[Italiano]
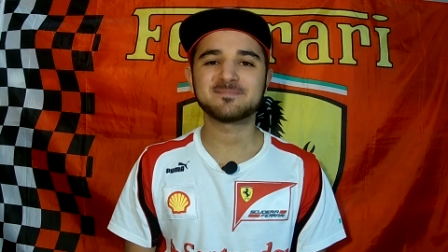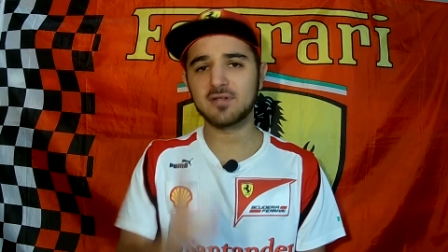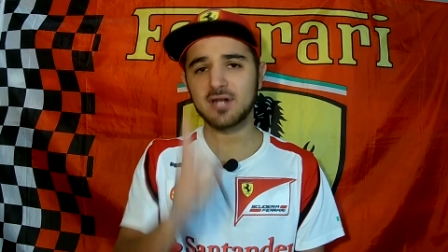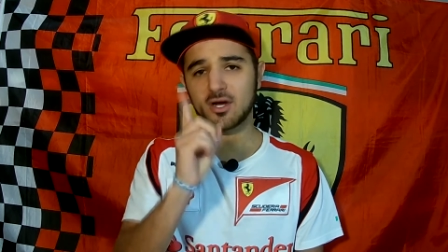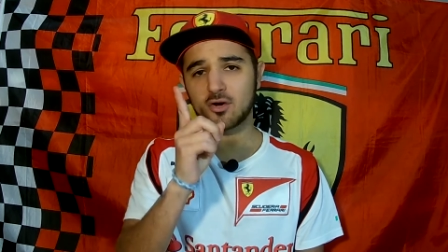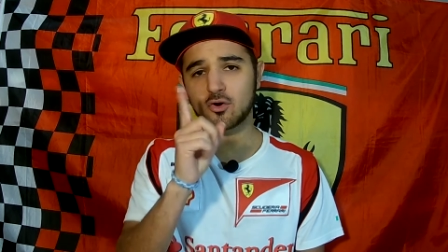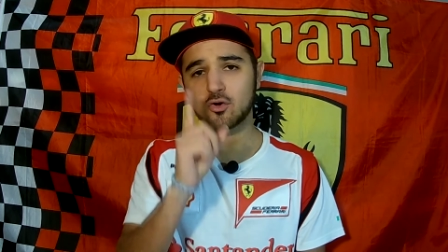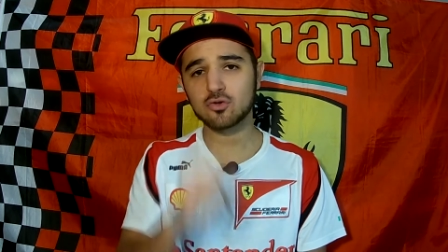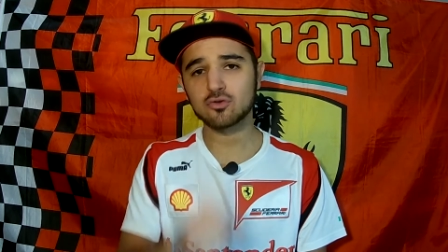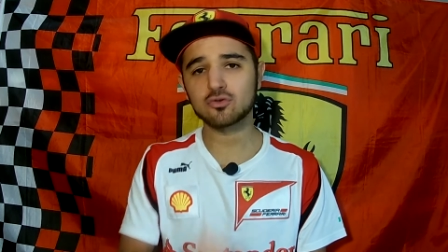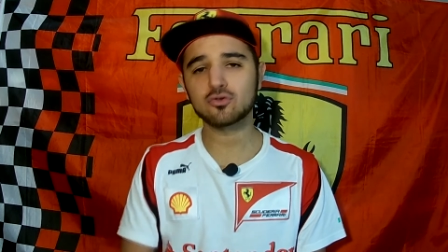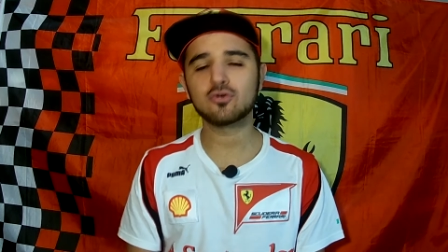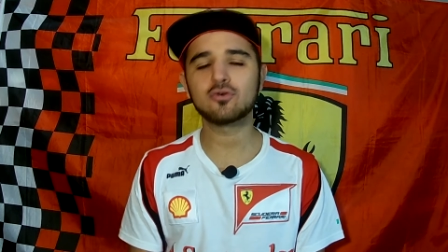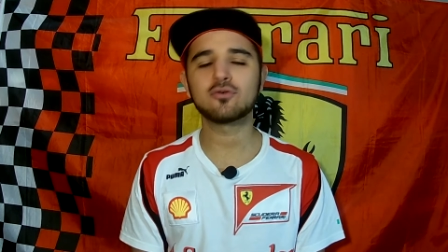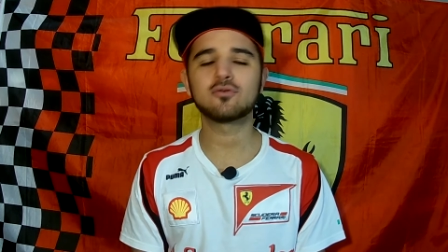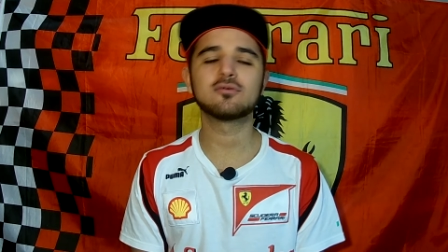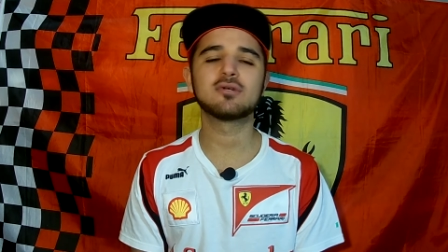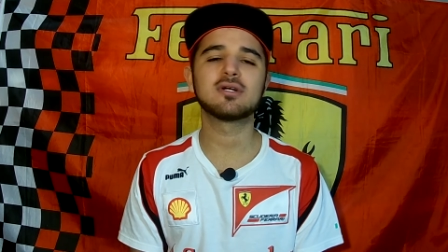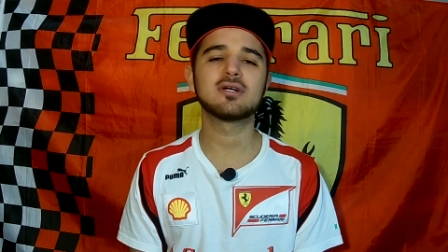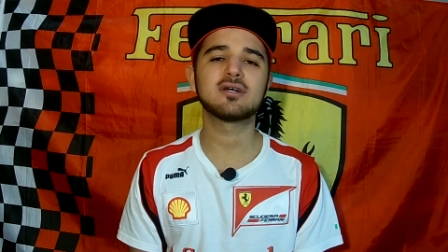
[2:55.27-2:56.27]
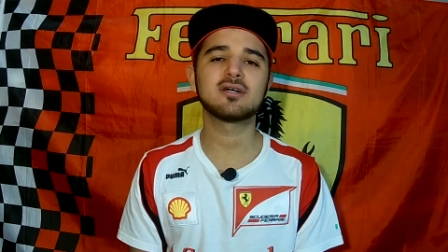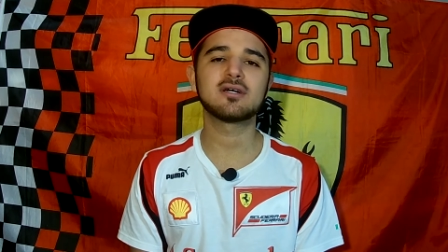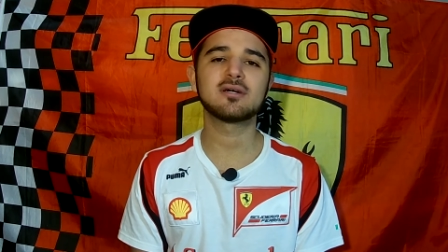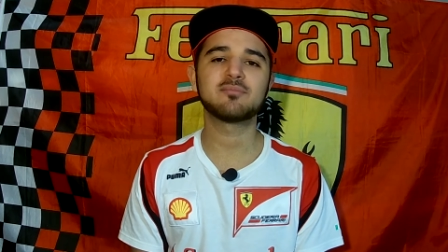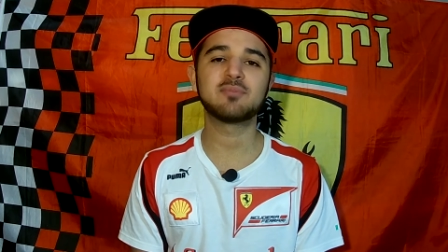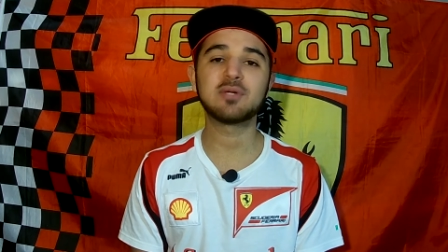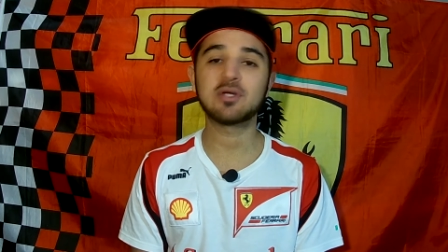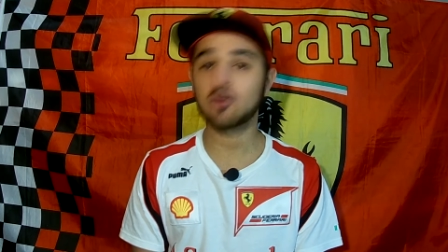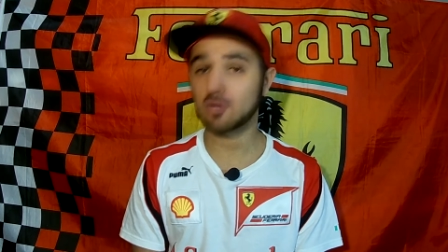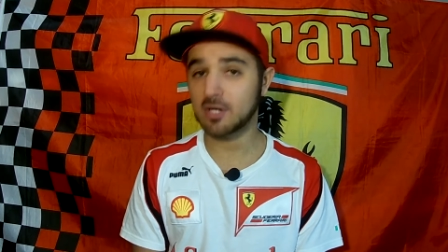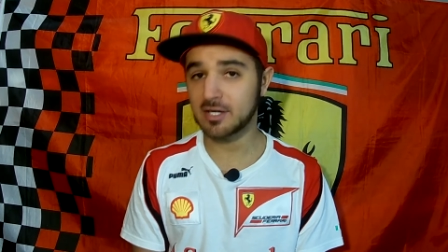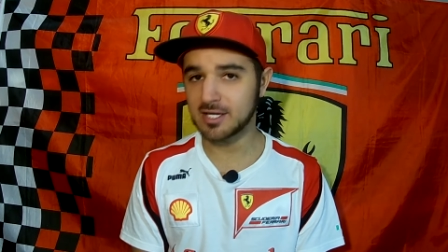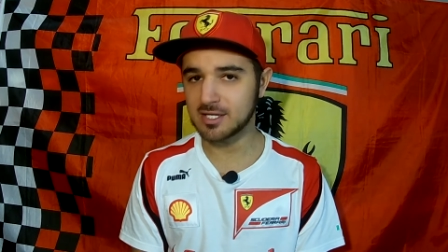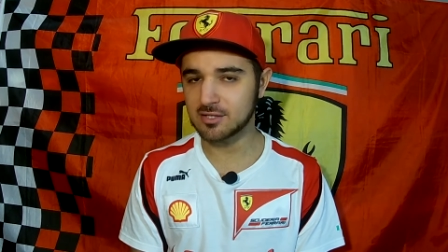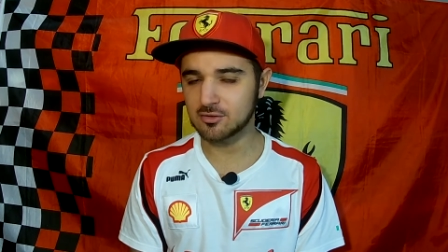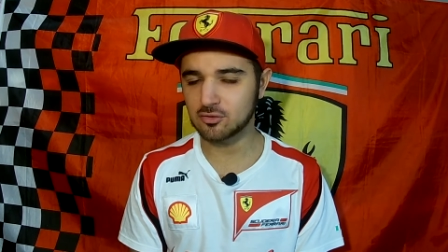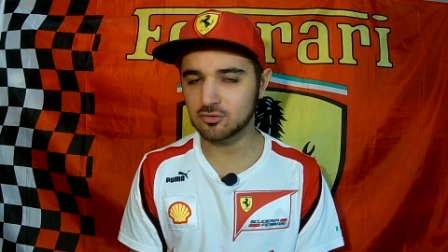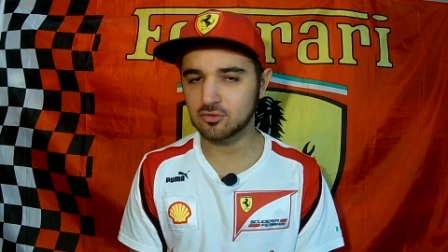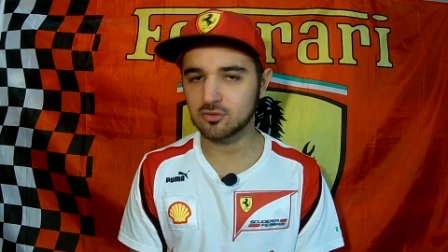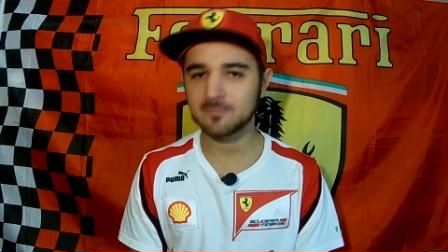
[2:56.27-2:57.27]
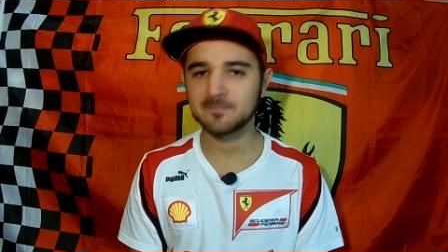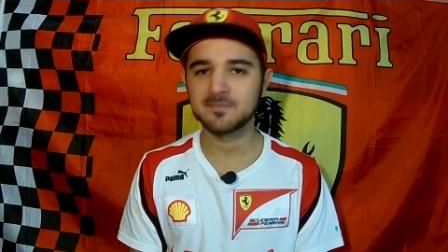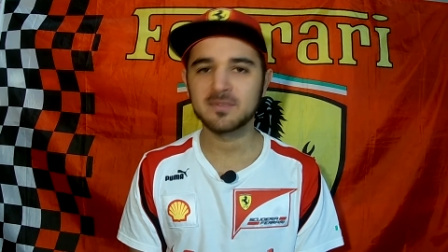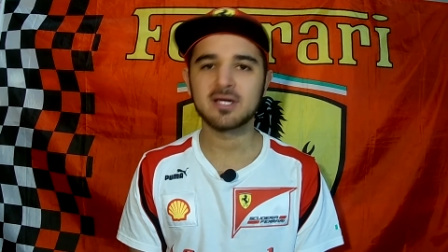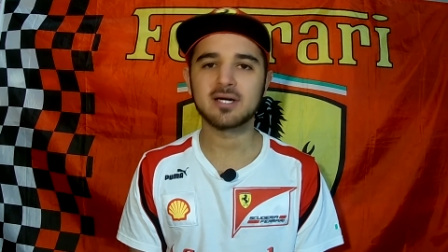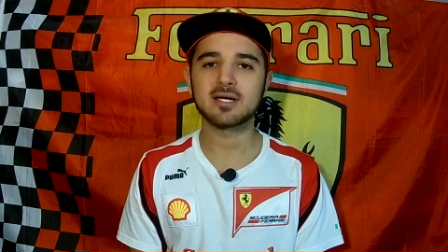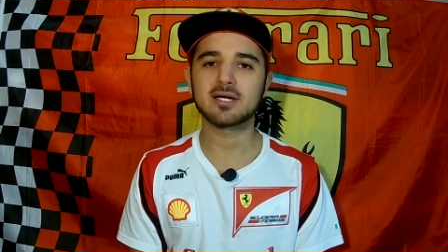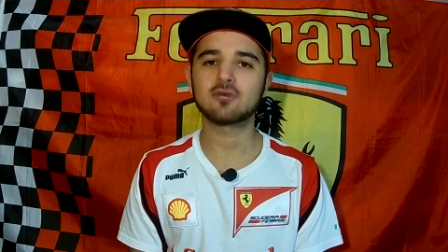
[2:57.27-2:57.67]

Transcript: vi racconto un piccolo aneddoto